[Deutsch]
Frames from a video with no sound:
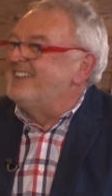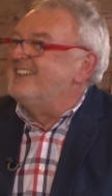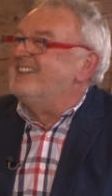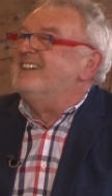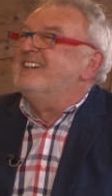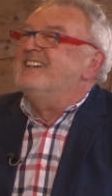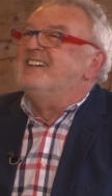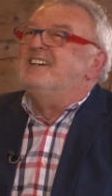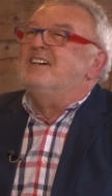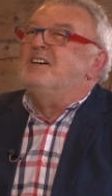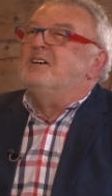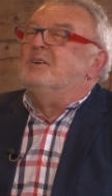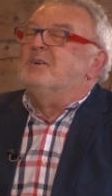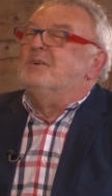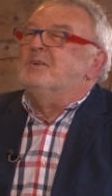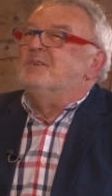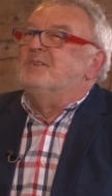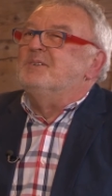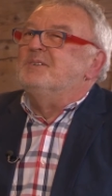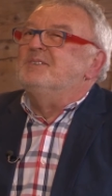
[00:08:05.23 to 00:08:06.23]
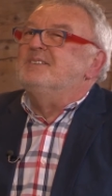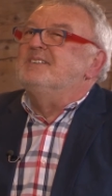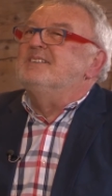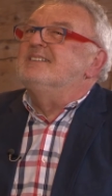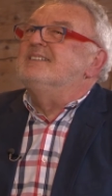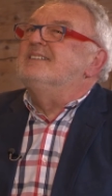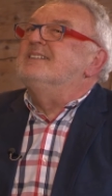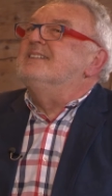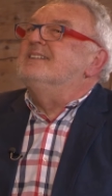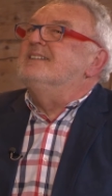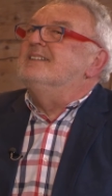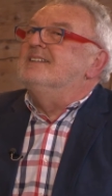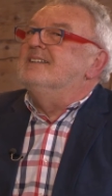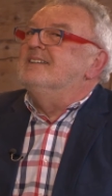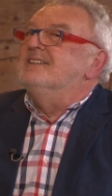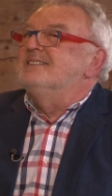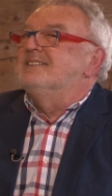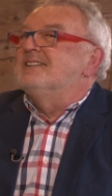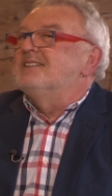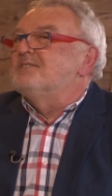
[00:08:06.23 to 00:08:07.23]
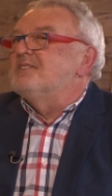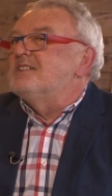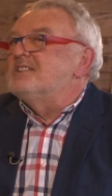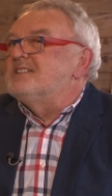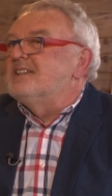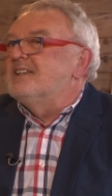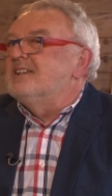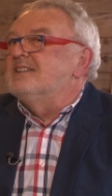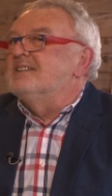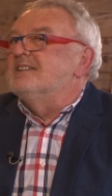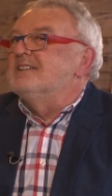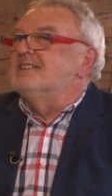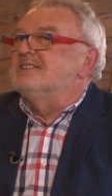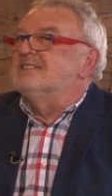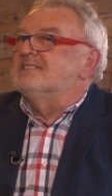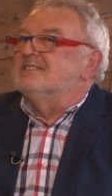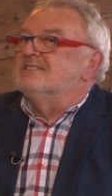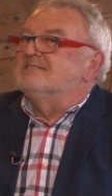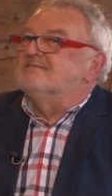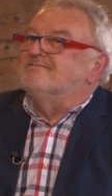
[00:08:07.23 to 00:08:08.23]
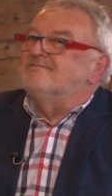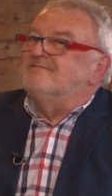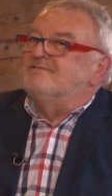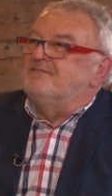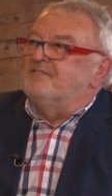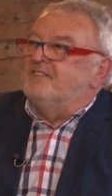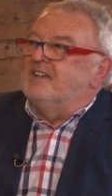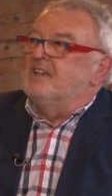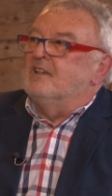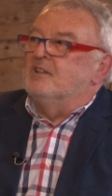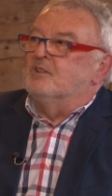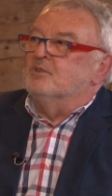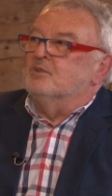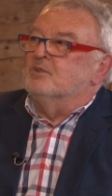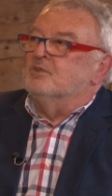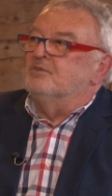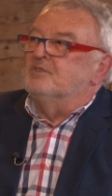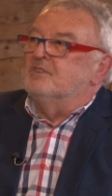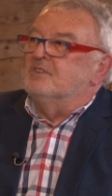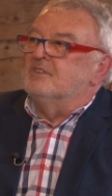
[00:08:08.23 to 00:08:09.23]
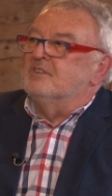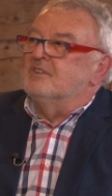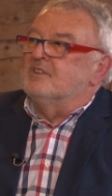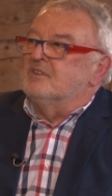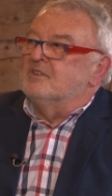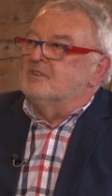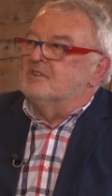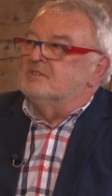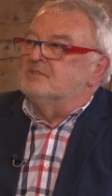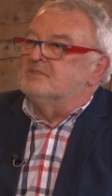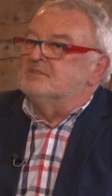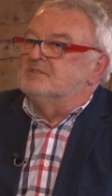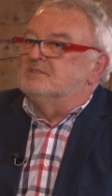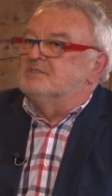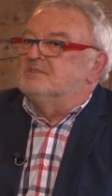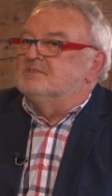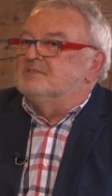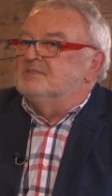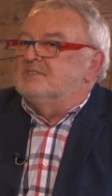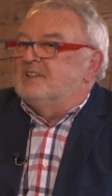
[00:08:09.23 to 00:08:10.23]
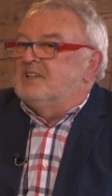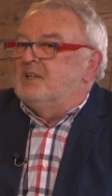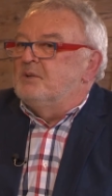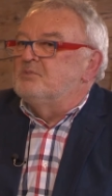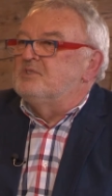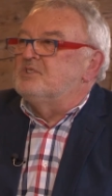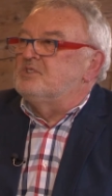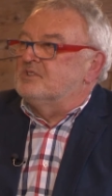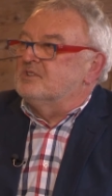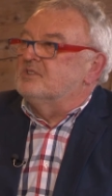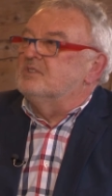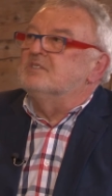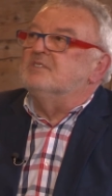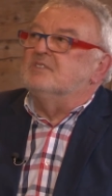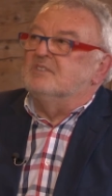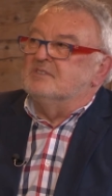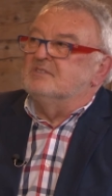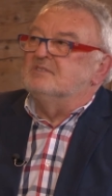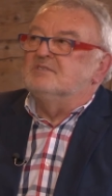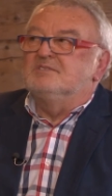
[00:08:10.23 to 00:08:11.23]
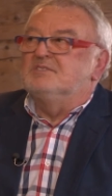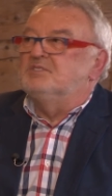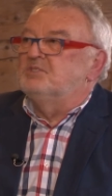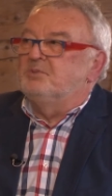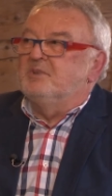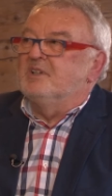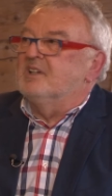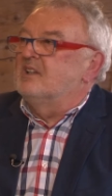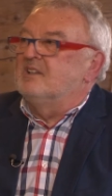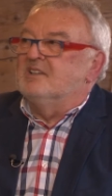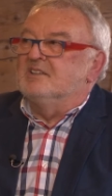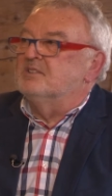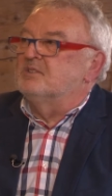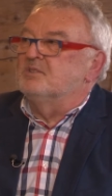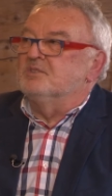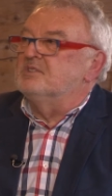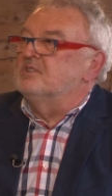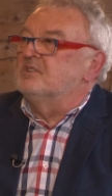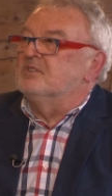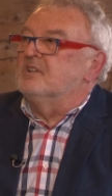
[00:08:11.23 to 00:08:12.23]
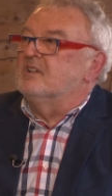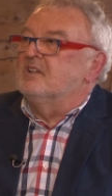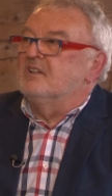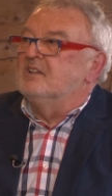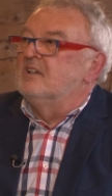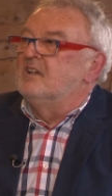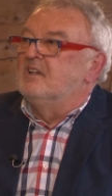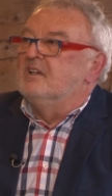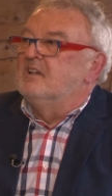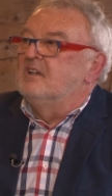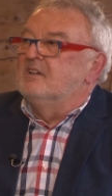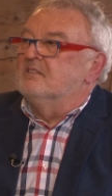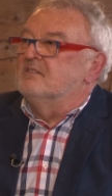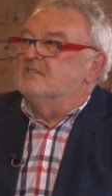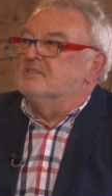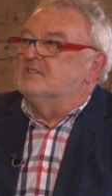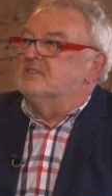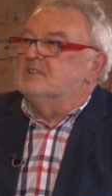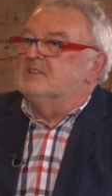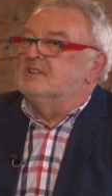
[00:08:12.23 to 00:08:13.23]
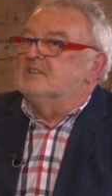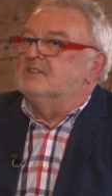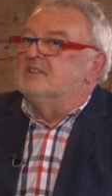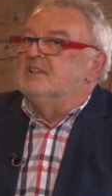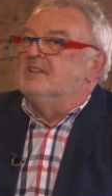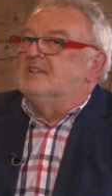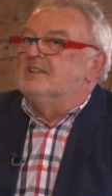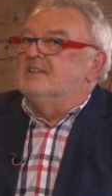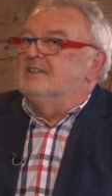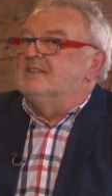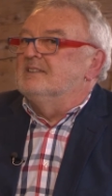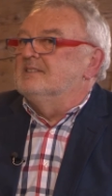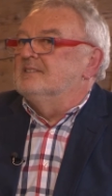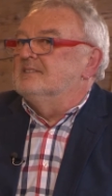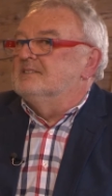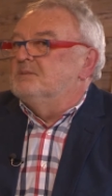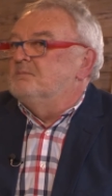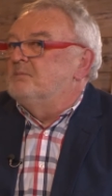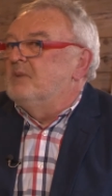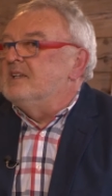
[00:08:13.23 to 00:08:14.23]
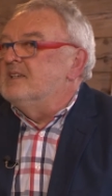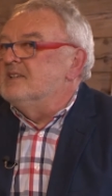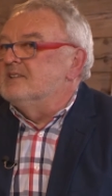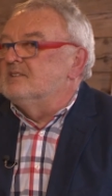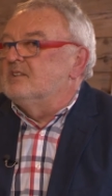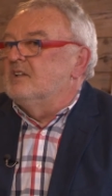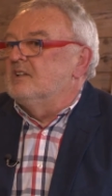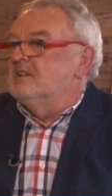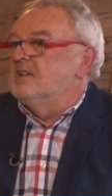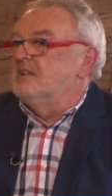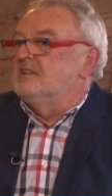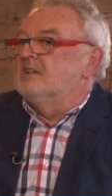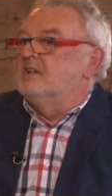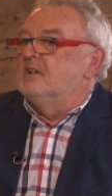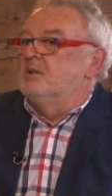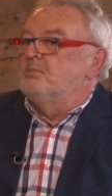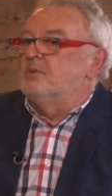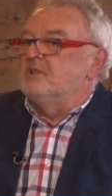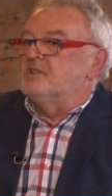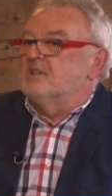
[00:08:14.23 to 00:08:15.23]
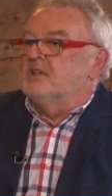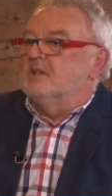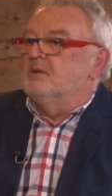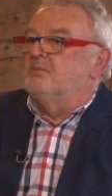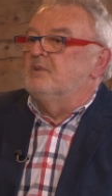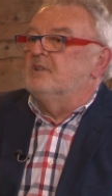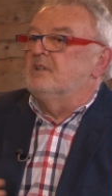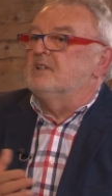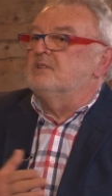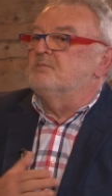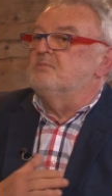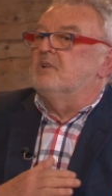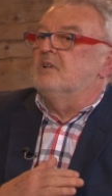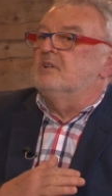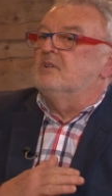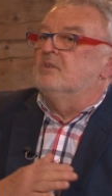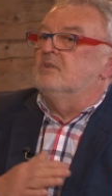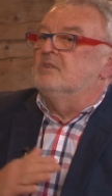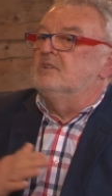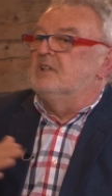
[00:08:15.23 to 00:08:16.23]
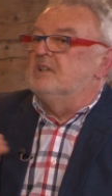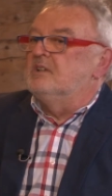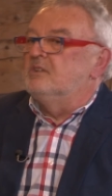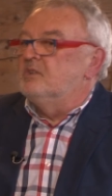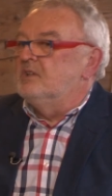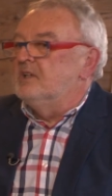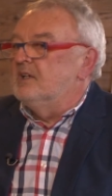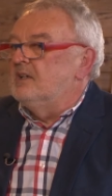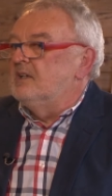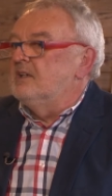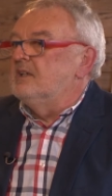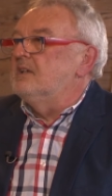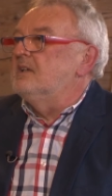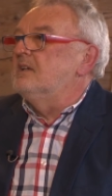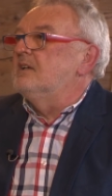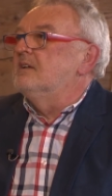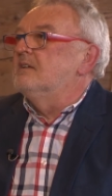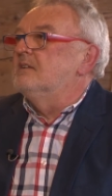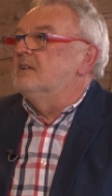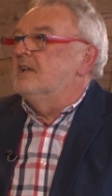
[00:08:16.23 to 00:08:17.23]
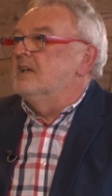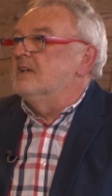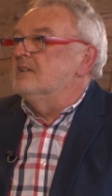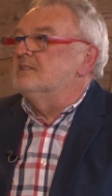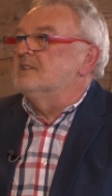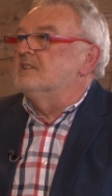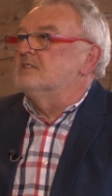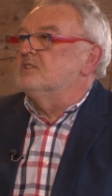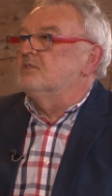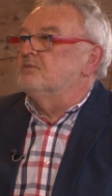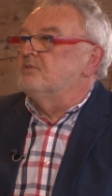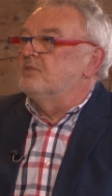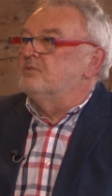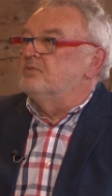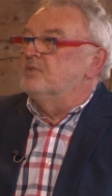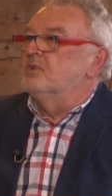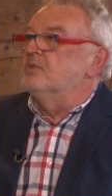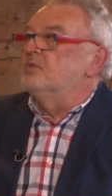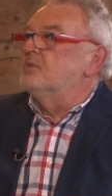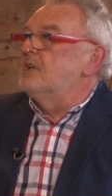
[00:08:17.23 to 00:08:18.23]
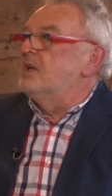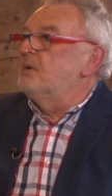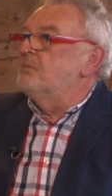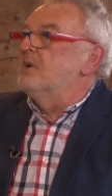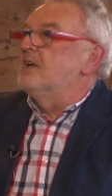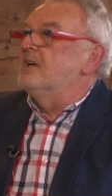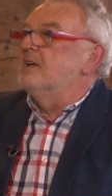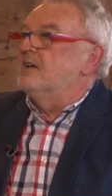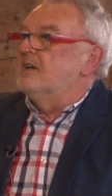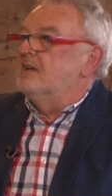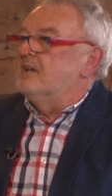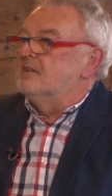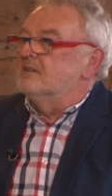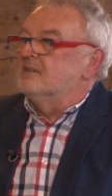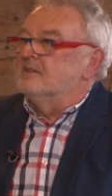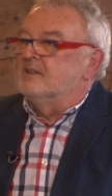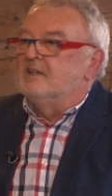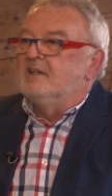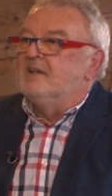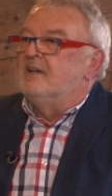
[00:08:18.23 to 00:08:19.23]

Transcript: Ja. Und dieses Verständnis fehlt oft. Und da gibt es schon schwere Diskussionen. Ja. Weil man ist dort natürlich bestrebt, dass man kontinuierlich Käse zur Verfügung im Regal hat.